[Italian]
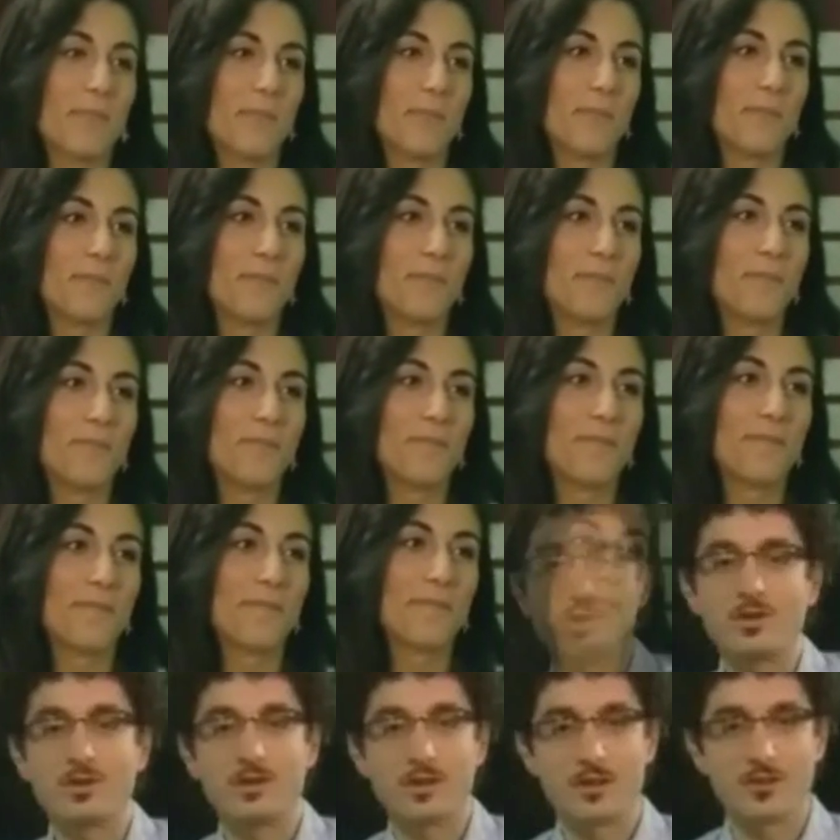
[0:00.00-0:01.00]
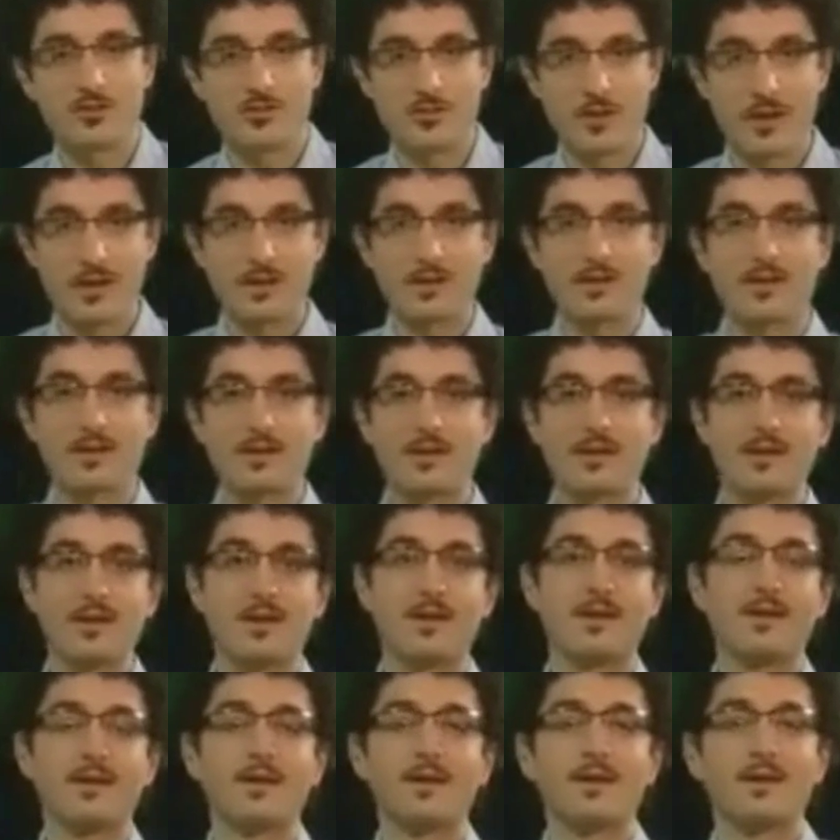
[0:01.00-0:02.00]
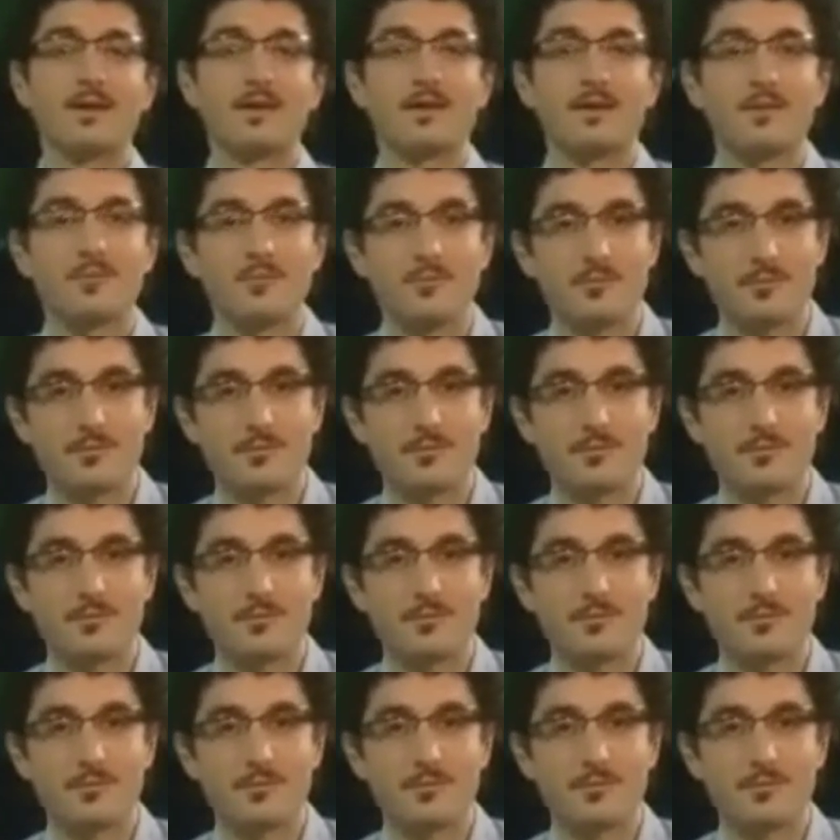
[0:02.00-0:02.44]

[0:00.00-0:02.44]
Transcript: È una realtà molto interessante che